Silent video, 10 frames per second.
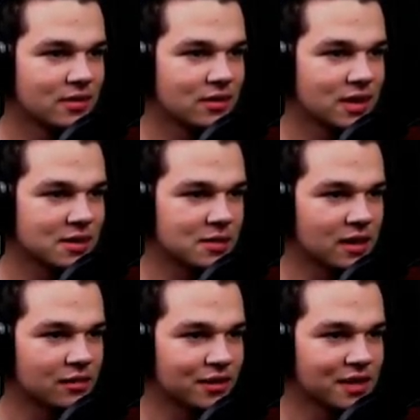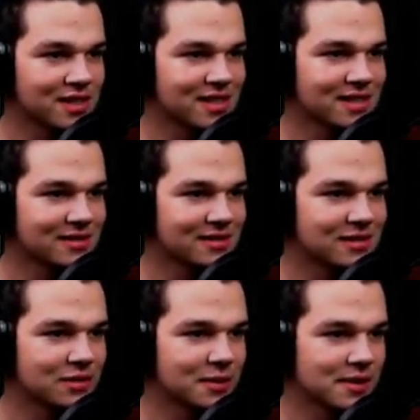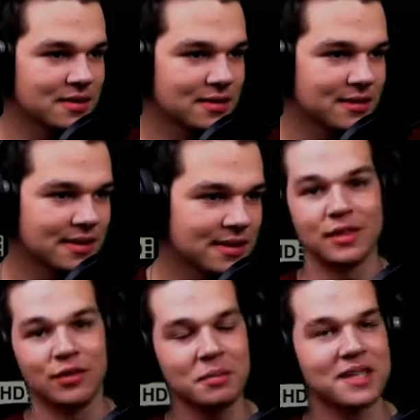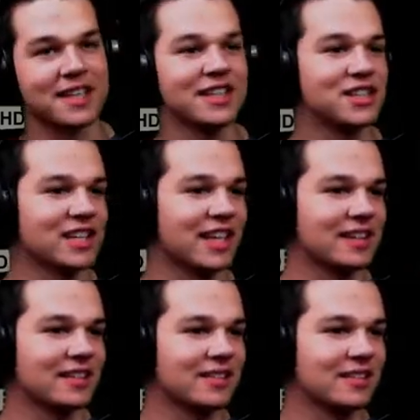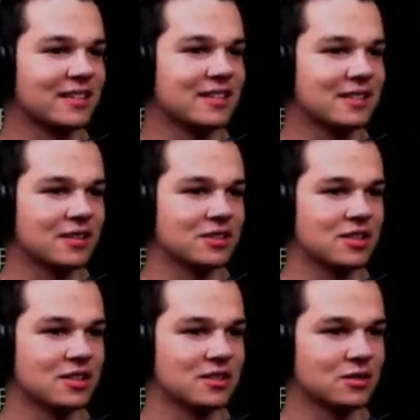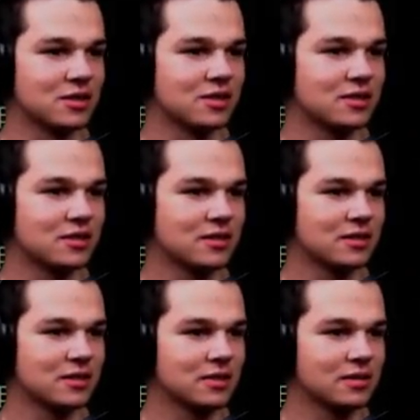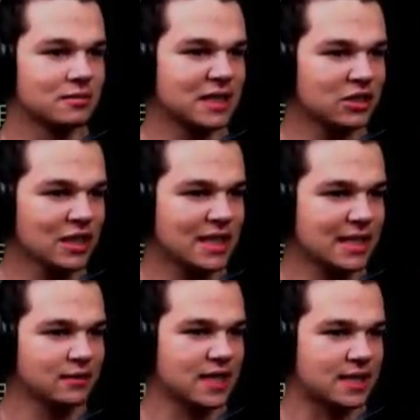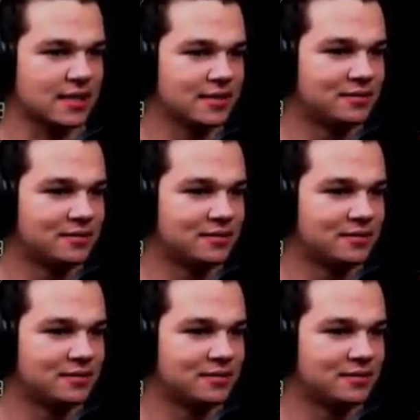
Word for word: Du kannst mich nicht verarschen. Du machst irgendwas. Ich werde mich eh erschrecken. Das ist aussichtslos. Mach doch jetzt irgendwas!